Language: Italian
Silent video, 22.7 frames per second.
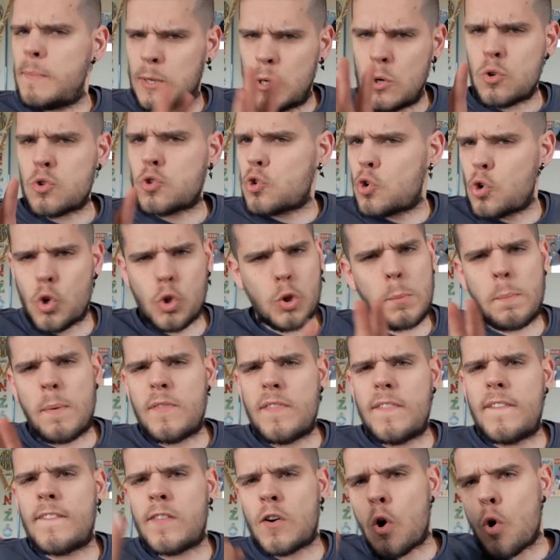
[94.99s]
ma non solo, dopo
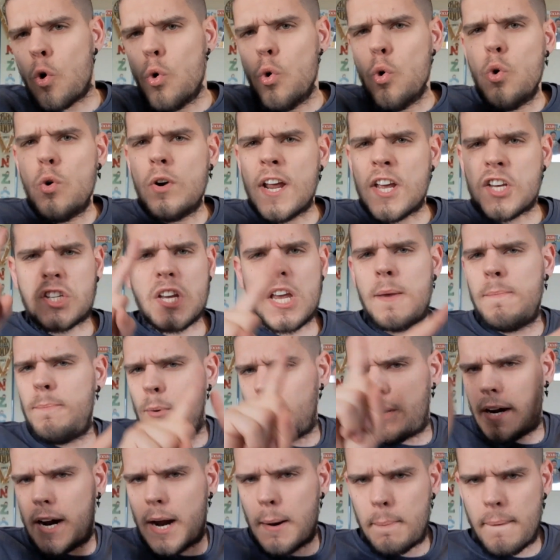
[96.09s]
vi farò un
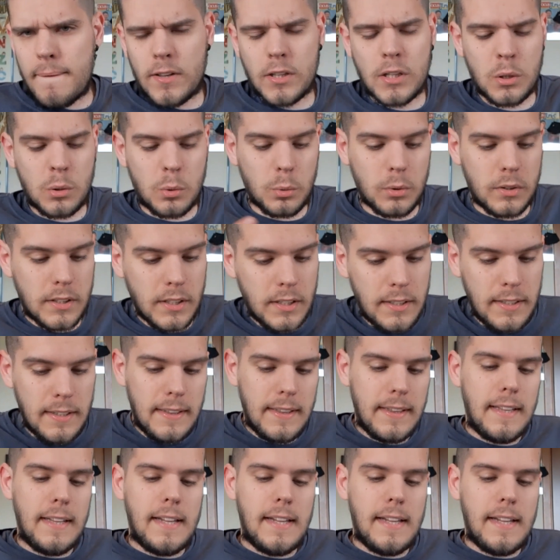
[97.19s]
esempio che capirete tutti,